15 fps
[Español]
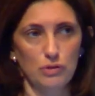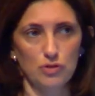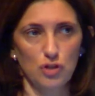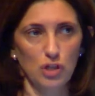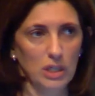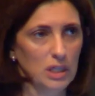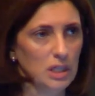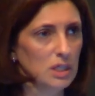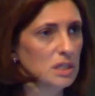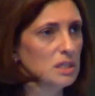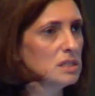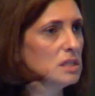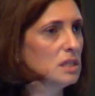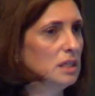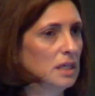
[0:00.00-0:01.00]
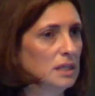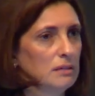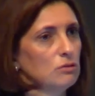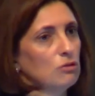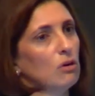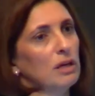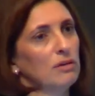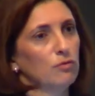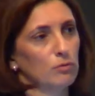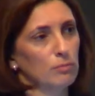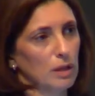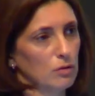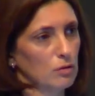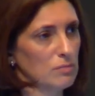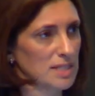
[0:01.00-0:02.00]
los links y tienen toda la
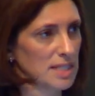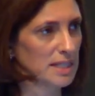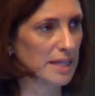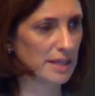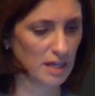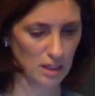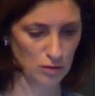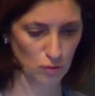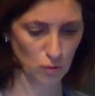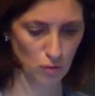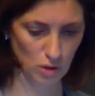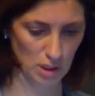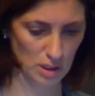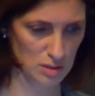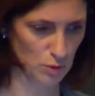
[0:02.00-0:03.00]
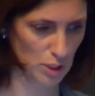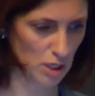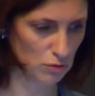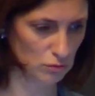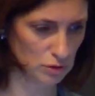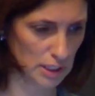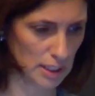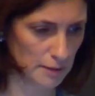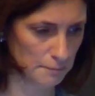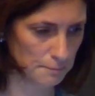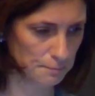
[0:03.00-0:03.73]
información más detallada de todo lo que les voy a contar.